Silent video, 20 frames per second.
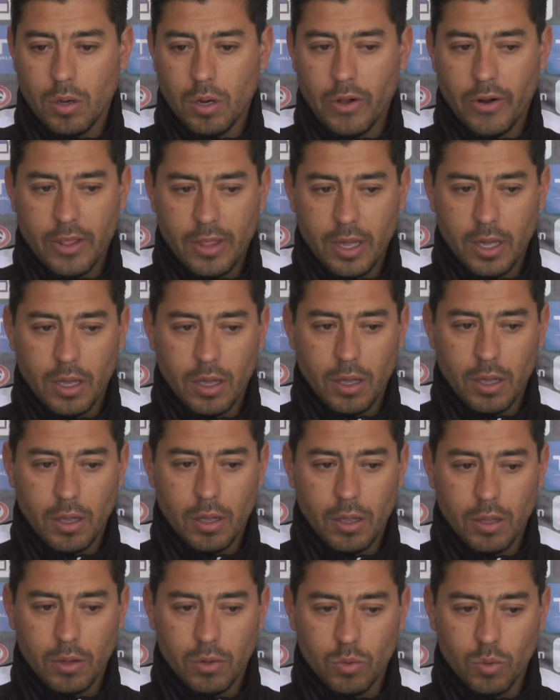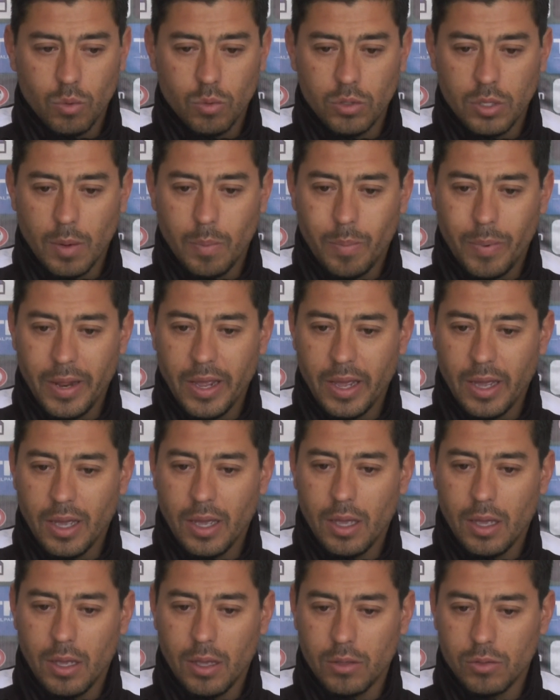la verdad que tuvo un
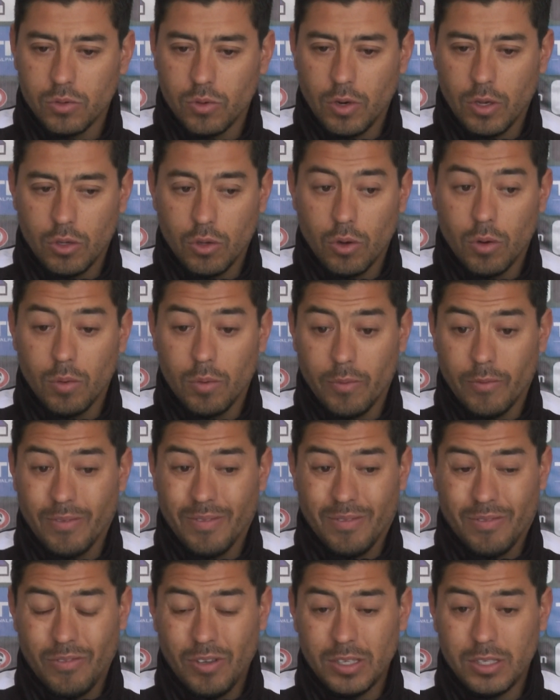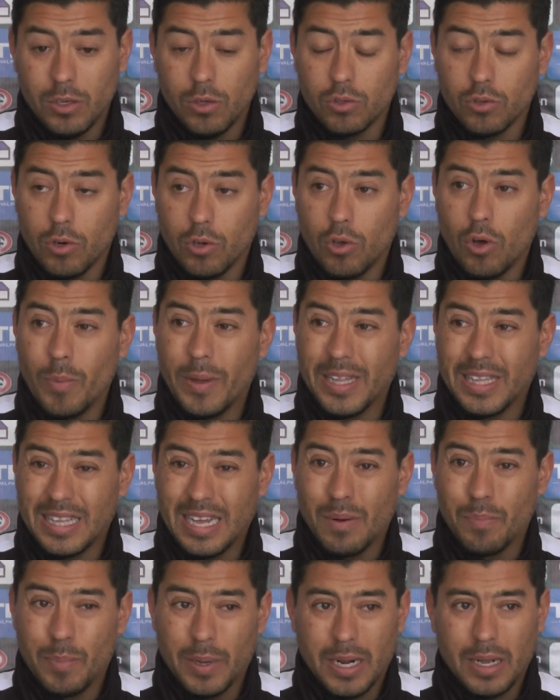despliegue, sobre todo físico, sobre todo
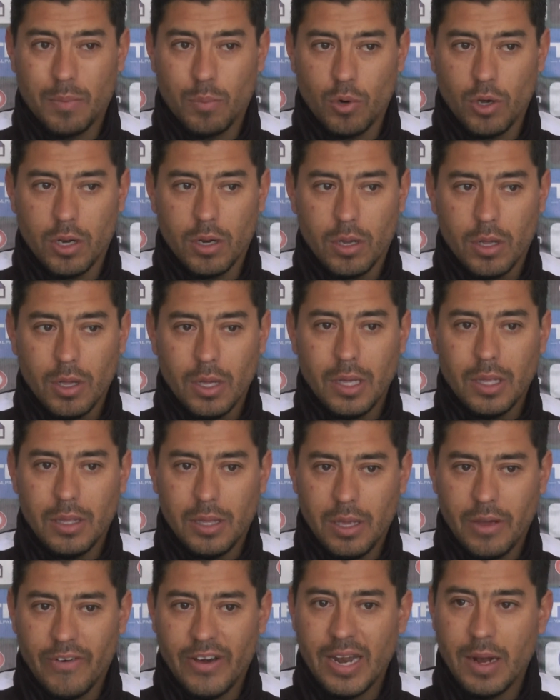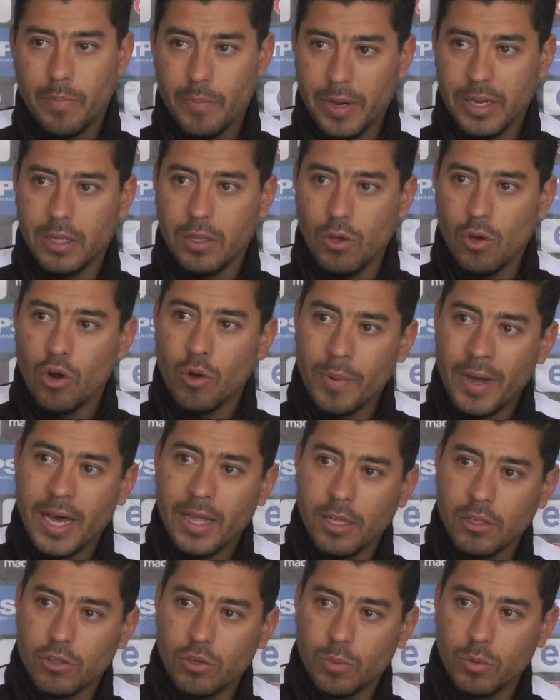mental, para poder llevar el partido lo más
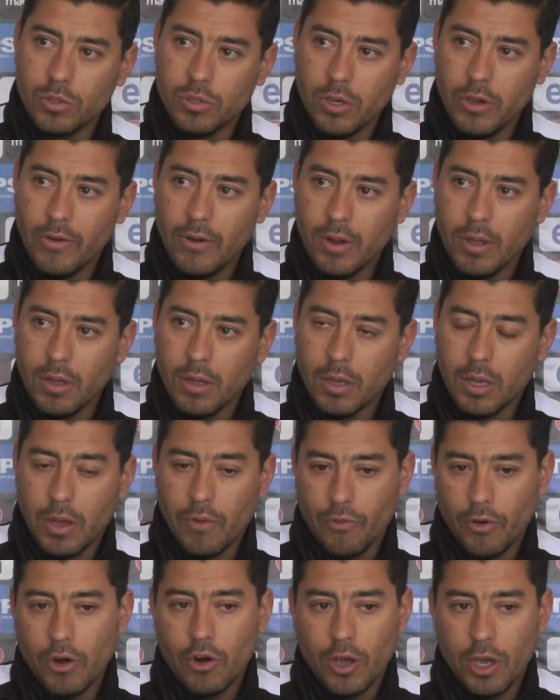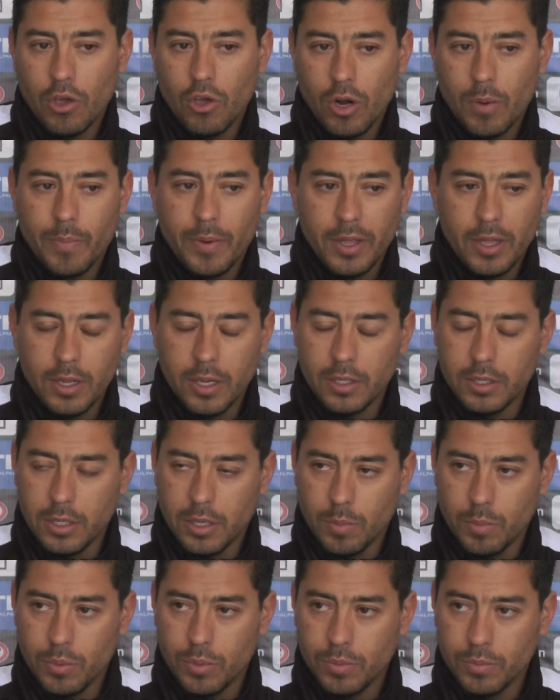adentro posible, que fue lo que yo les pedí en el este tiempo.